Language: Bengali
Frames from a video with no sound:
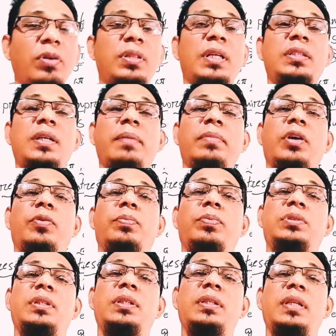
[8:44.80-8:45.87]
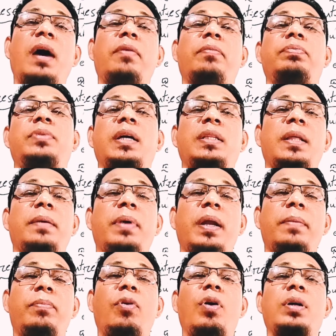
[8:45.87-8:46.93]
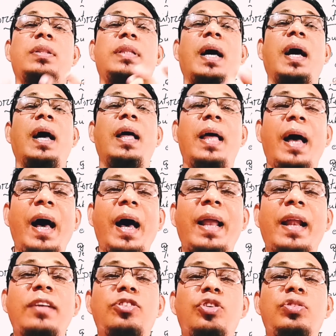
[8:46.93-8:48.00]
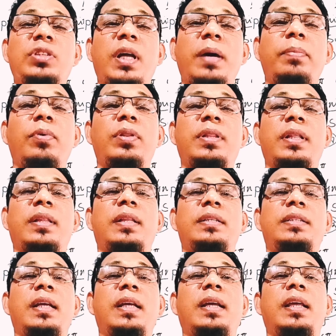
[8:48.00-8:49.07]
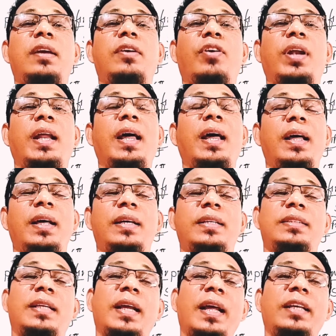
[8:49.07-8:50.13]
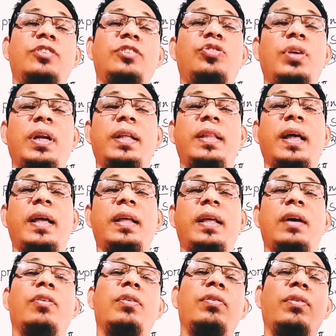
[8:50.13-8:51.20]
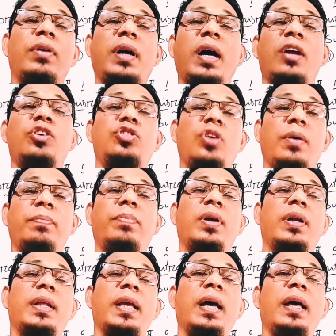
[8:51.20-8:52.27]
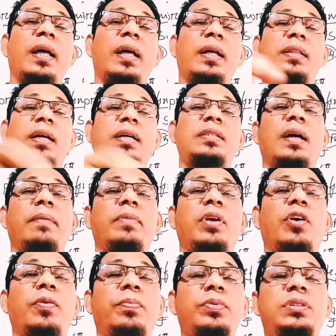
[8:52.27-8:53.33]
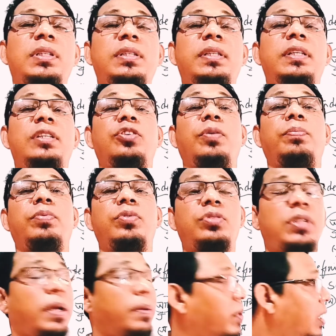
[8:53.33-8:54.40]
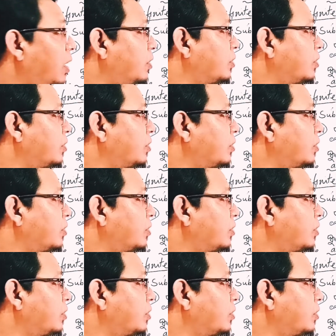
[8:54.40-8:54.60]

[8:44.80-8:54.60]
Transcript: বক্তার সামনে উপস্থিত নাও থাকতে পারে বক্তা আর একজনকে বলতেছে সে কি করে সে স্কুলে যায় অন্য কারো সম্পর্কে তার সামনে উপস্থিত দ্বিতীয় পুরুষকে বলা